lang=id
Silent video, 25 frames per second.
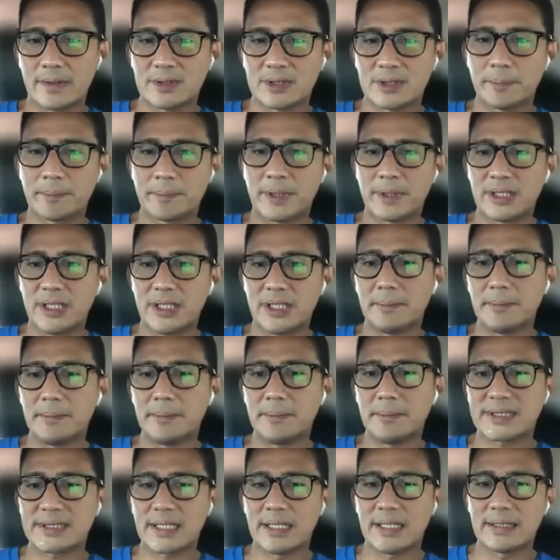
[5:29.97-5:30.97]
Seperti
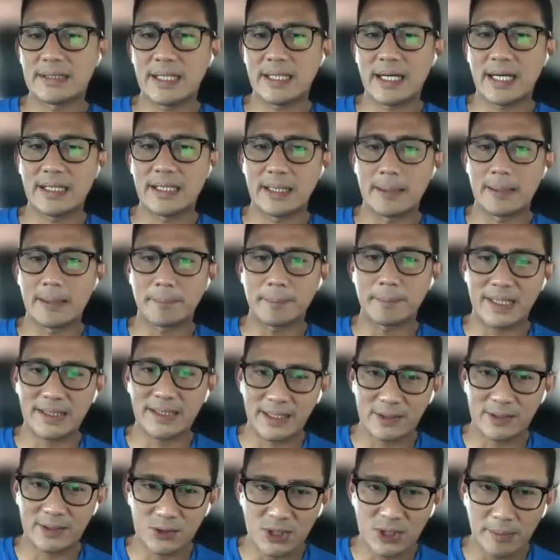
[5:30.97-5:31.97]
misalnya ada
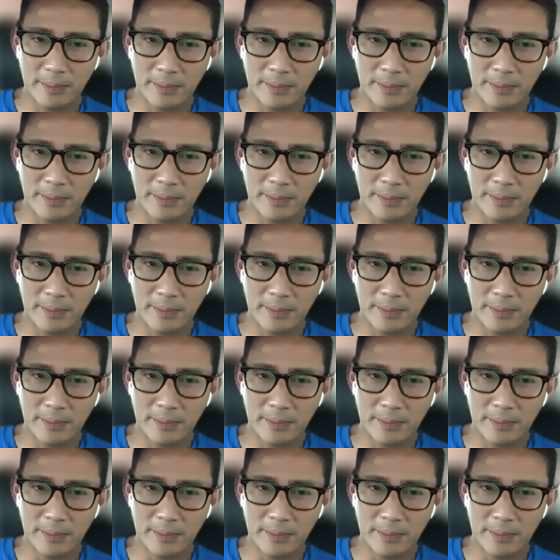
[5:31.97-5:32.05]
453